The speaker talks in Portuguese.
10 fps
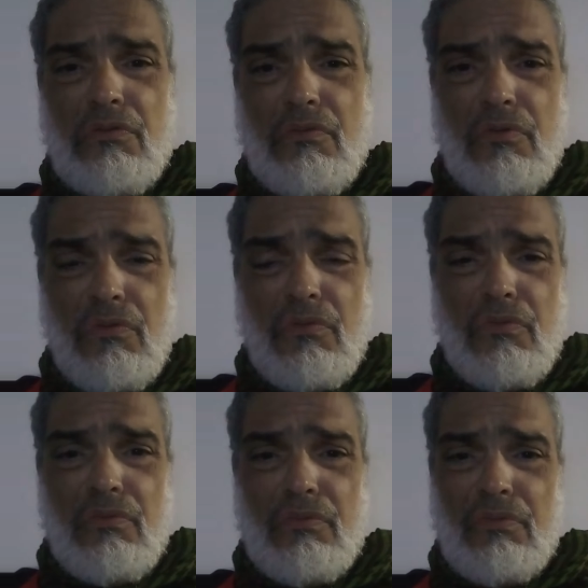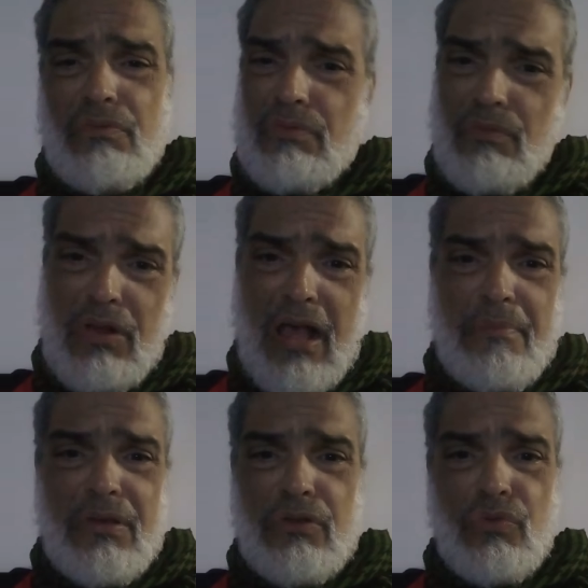com o
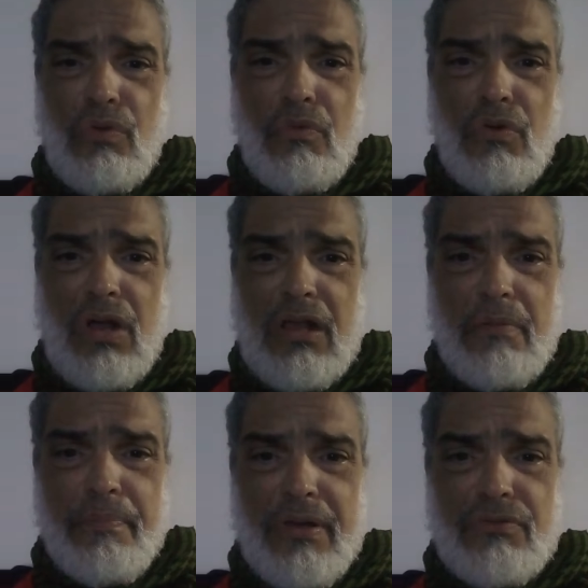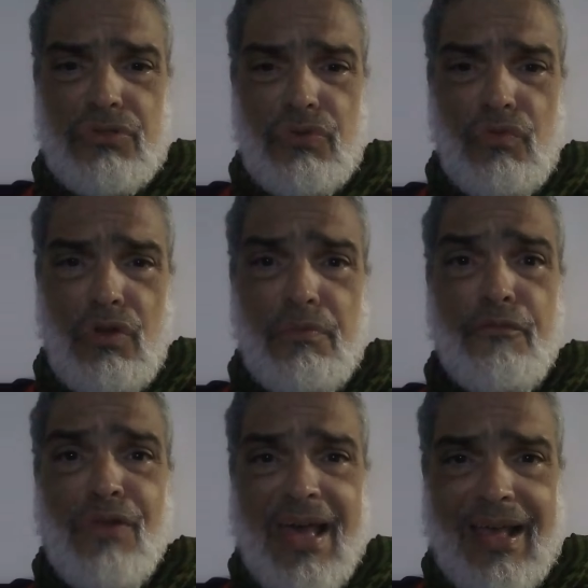caminho que tomou a campanha do Ciro Gomes, o
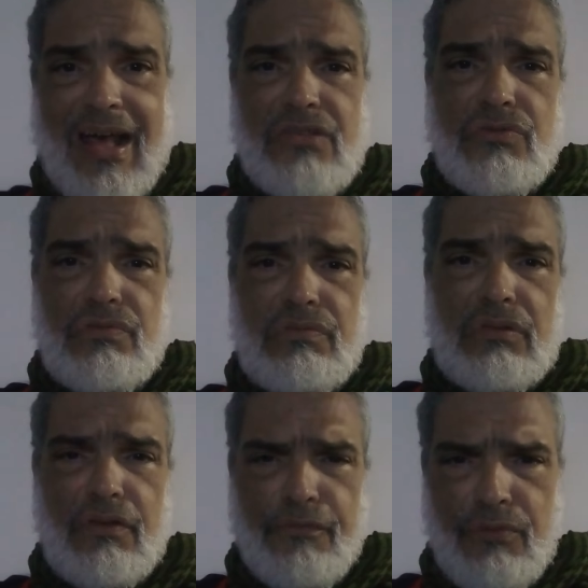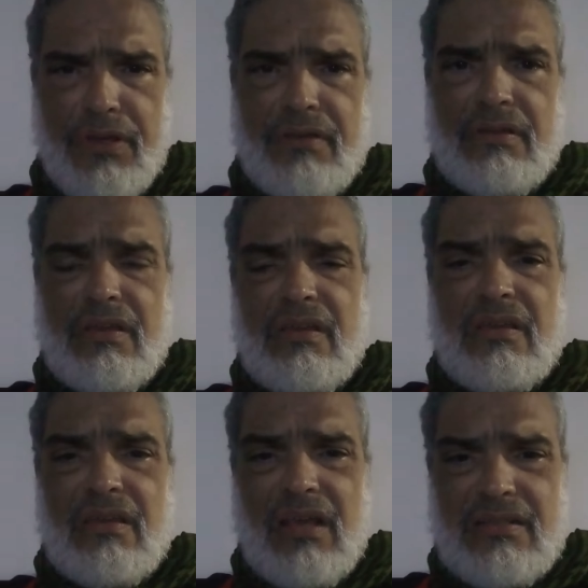fracasso que foi
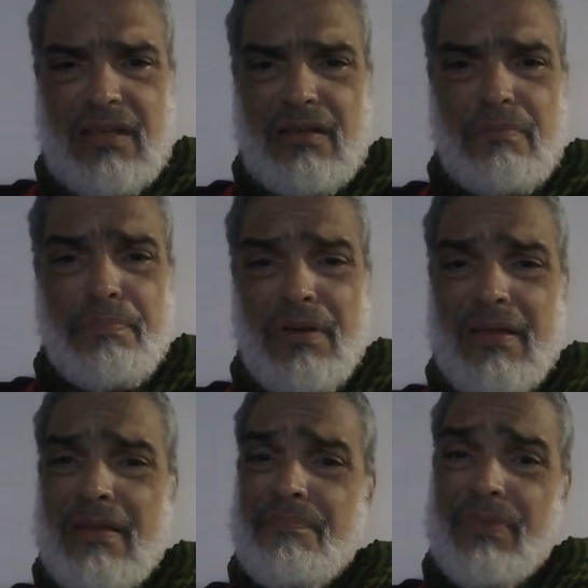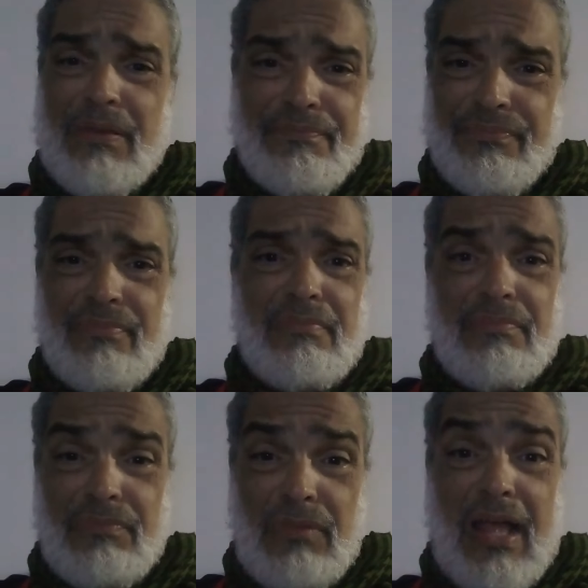essa campanha e
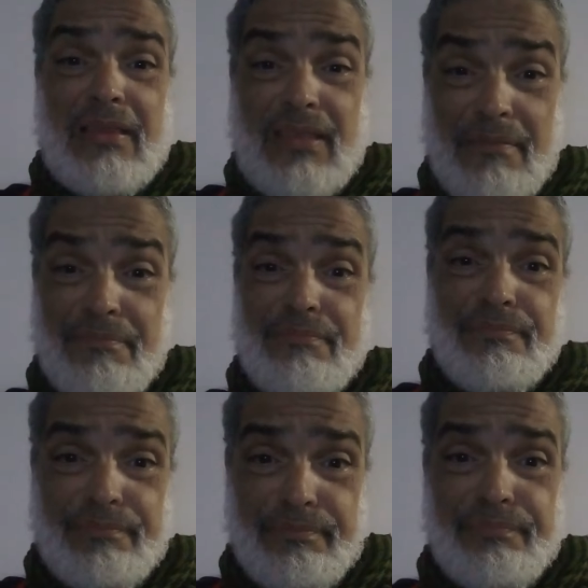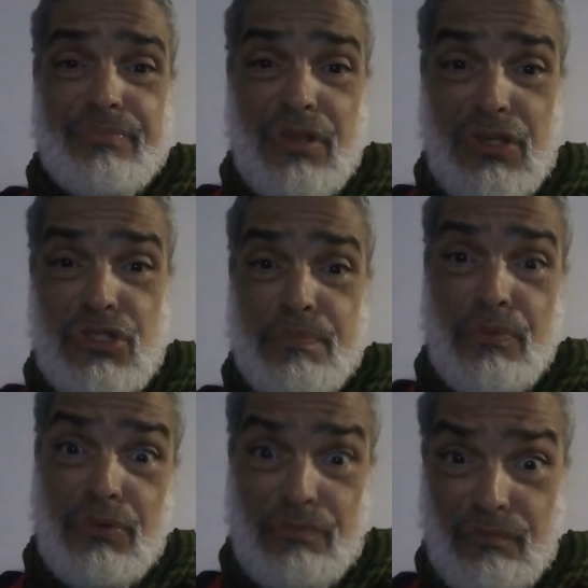até triste por